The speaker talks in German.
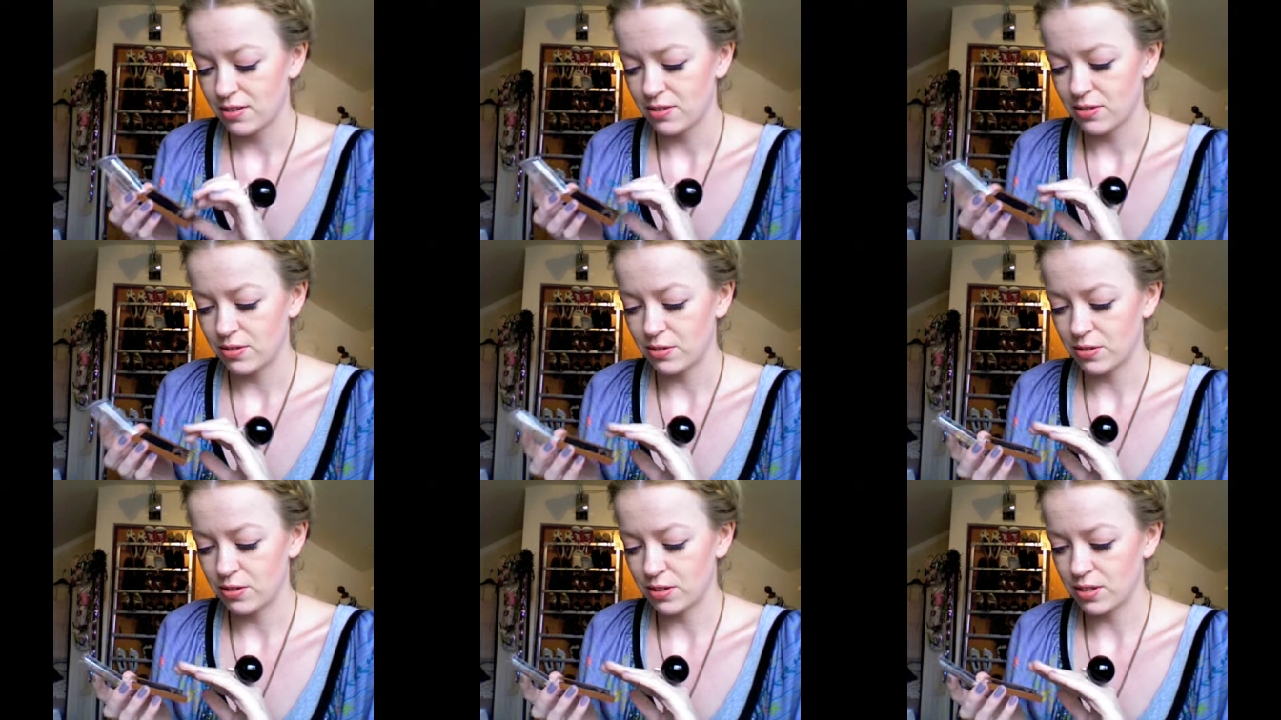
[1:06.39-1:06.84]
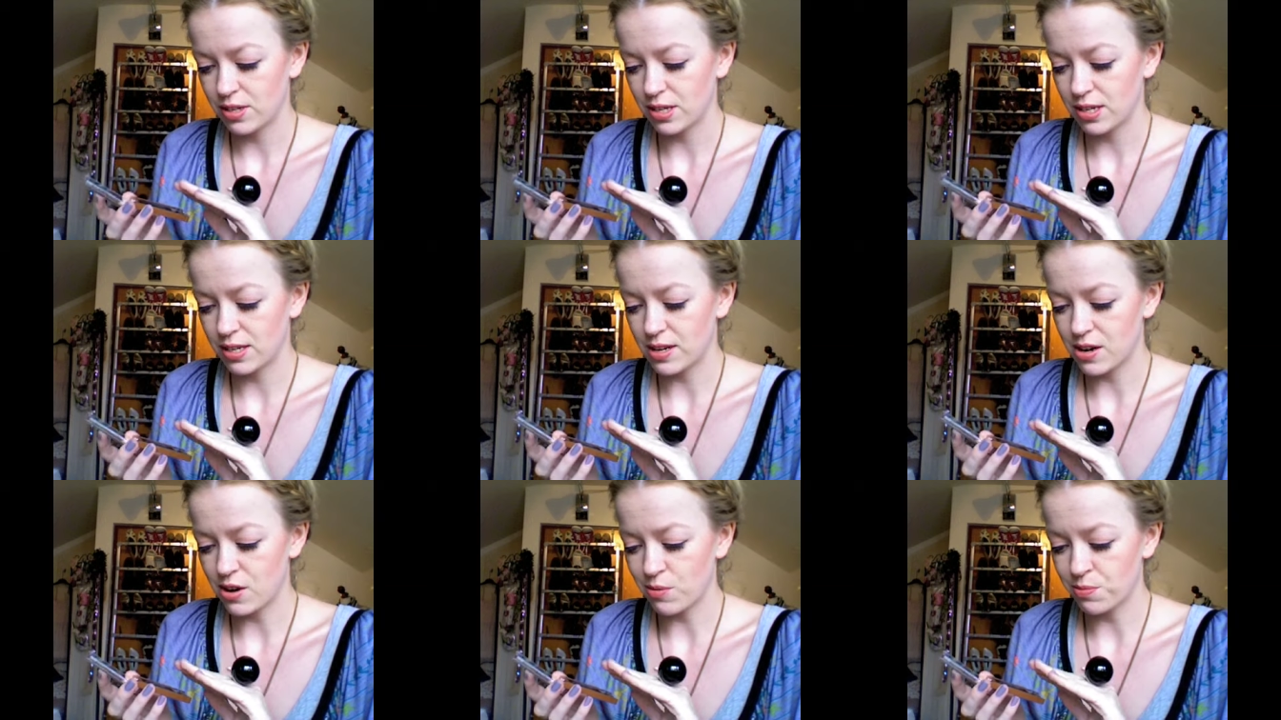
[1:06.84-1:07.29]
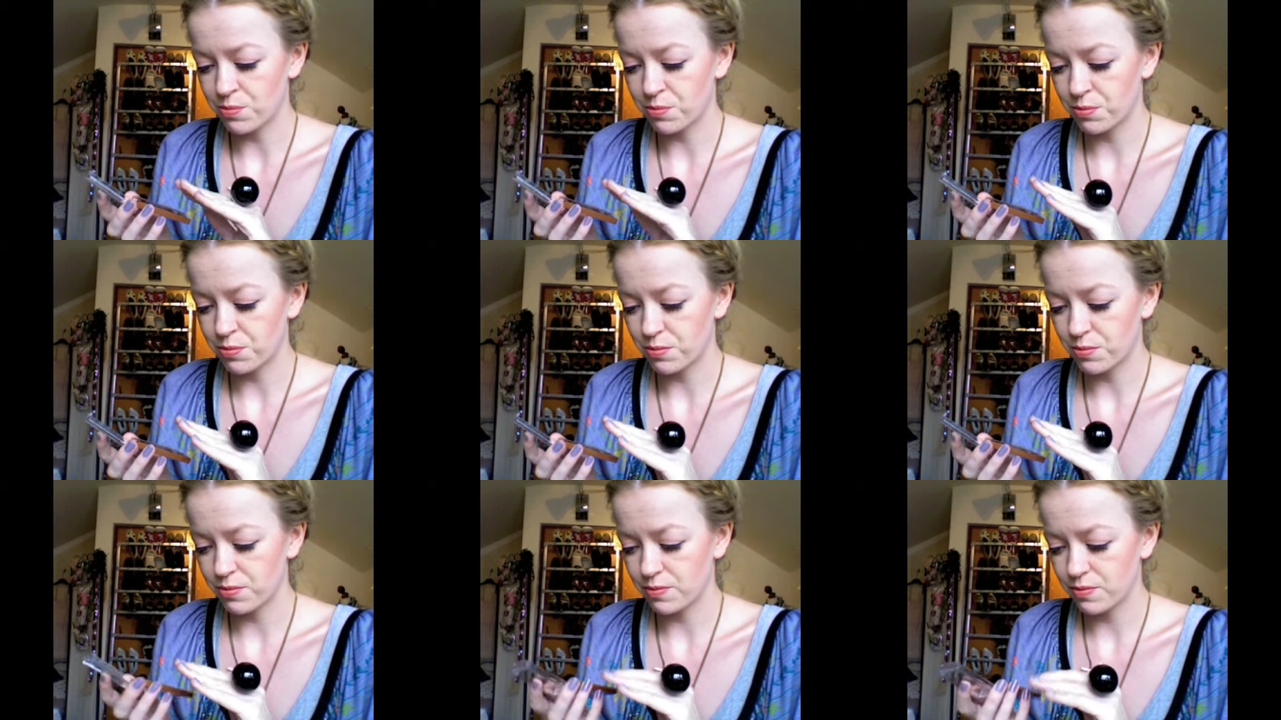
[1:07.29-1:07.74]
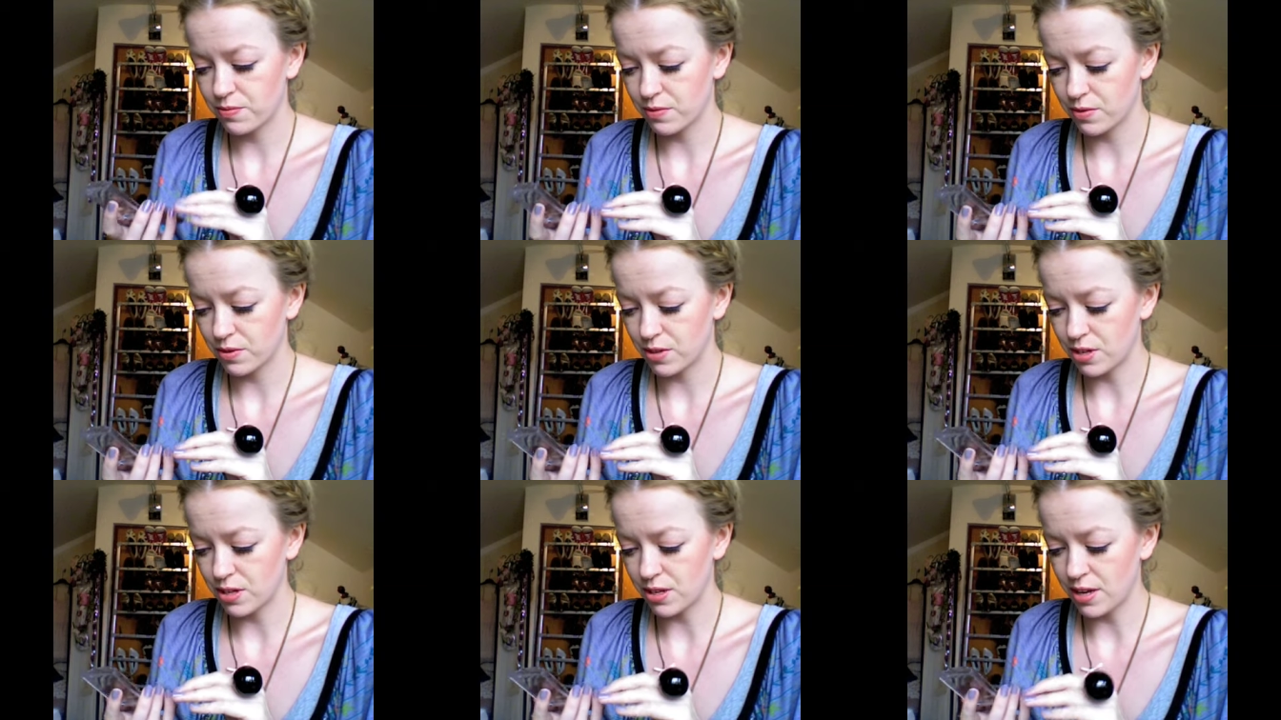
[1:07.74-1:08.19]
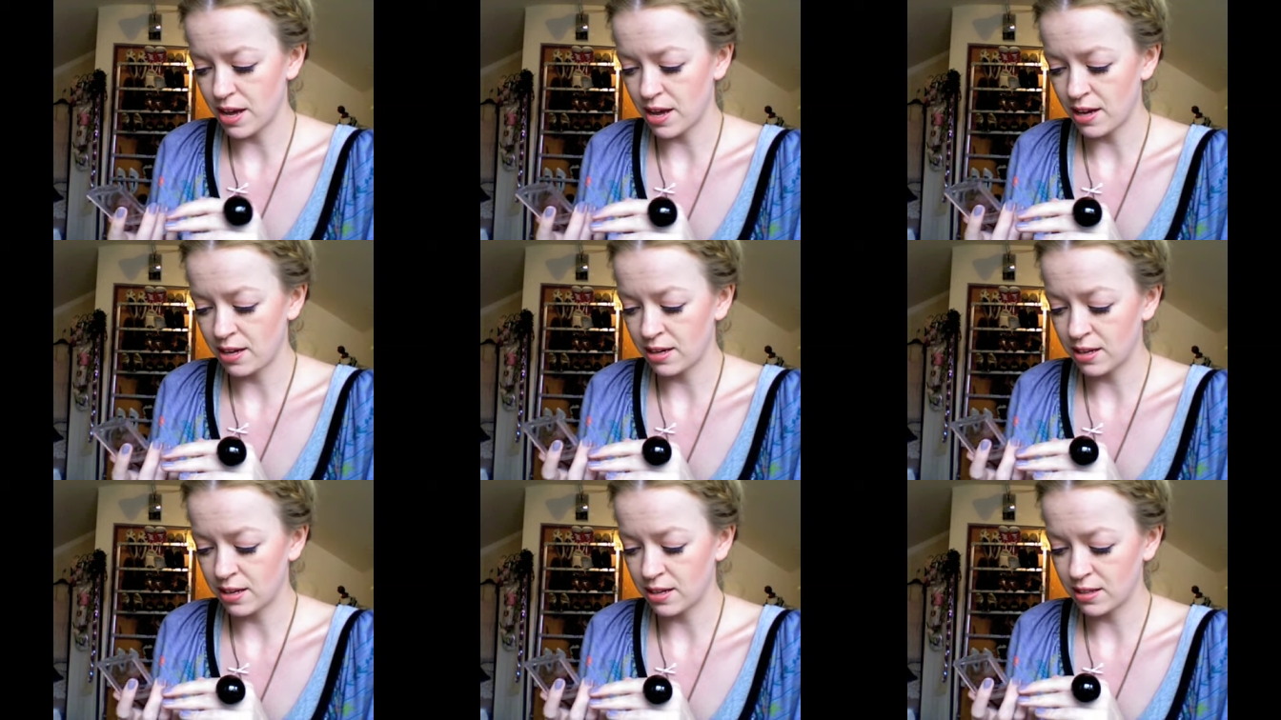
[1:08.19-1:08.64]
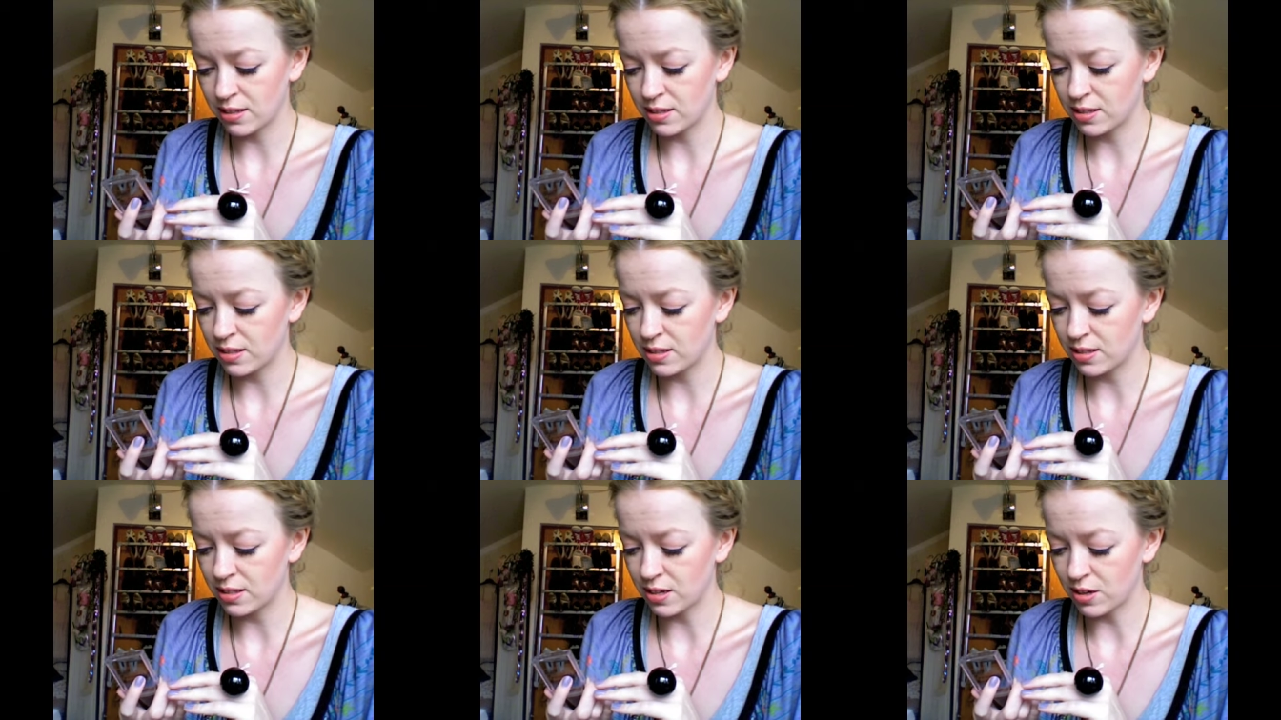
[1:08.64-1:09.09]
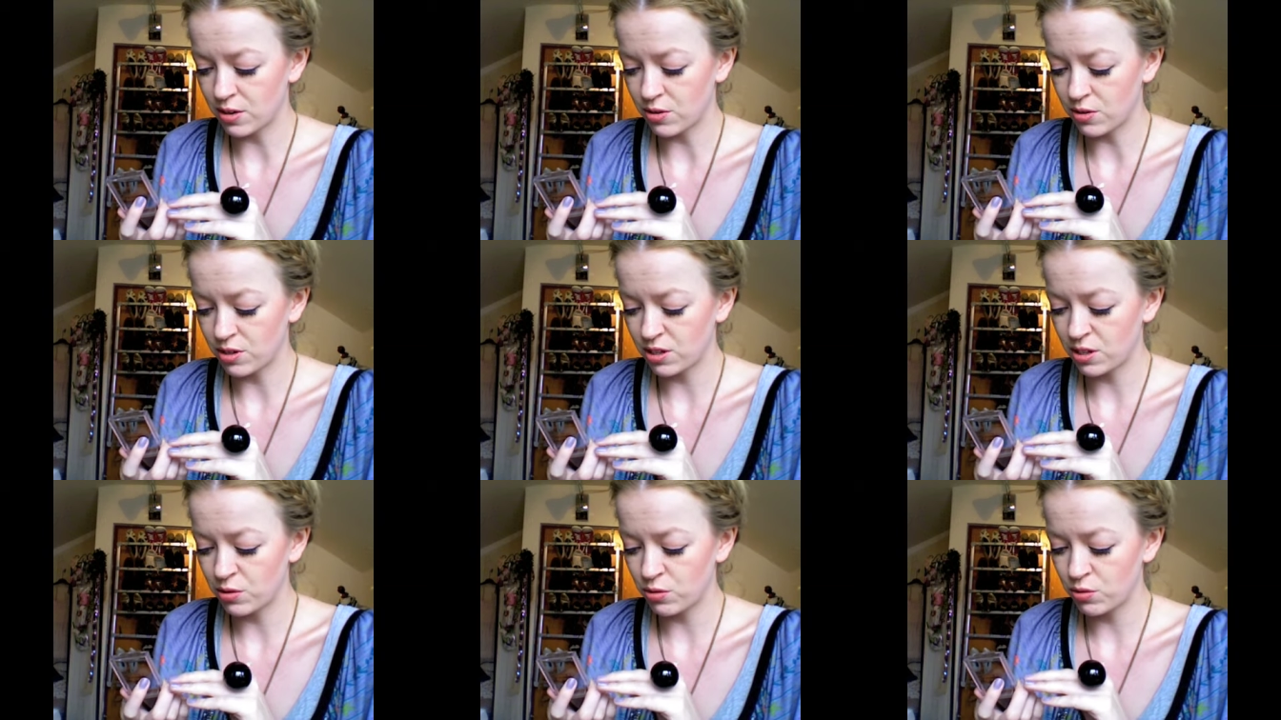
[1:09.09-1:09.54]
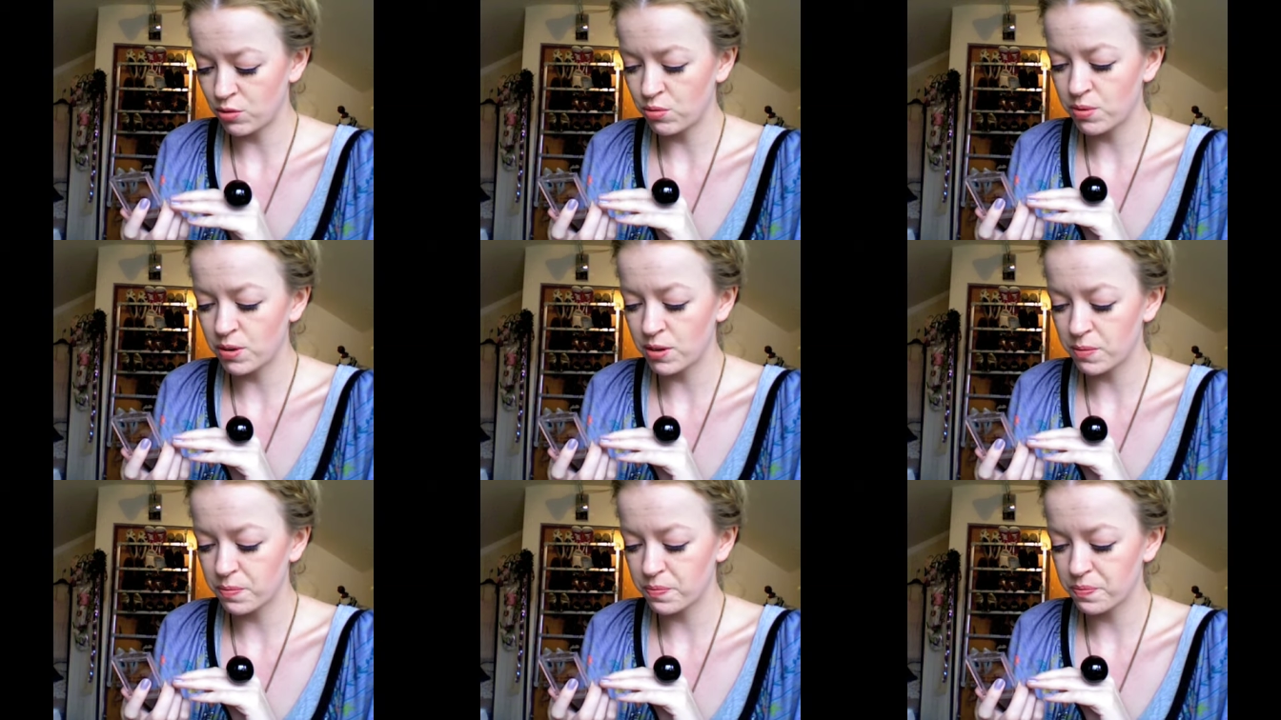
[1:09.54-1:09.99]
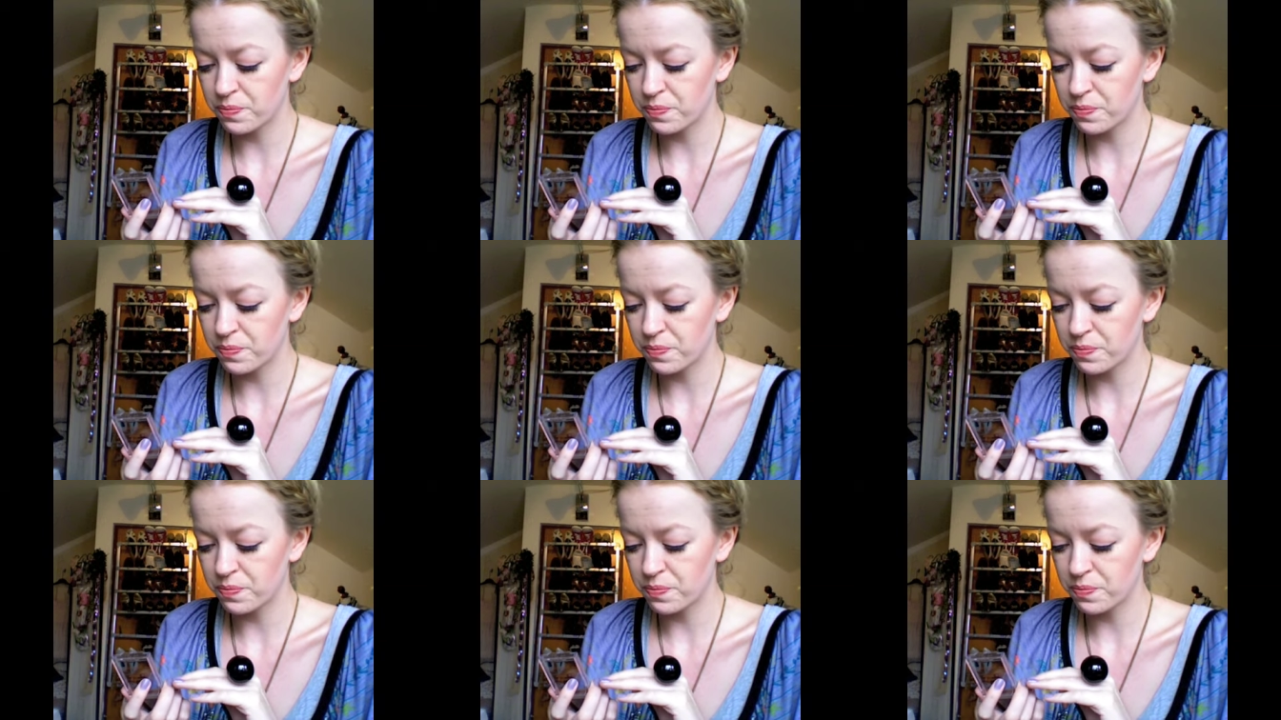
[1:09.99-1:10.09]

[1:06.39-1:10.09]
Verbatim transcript: Und ich glaube, der Nagellack ist jetzt auch hinüber.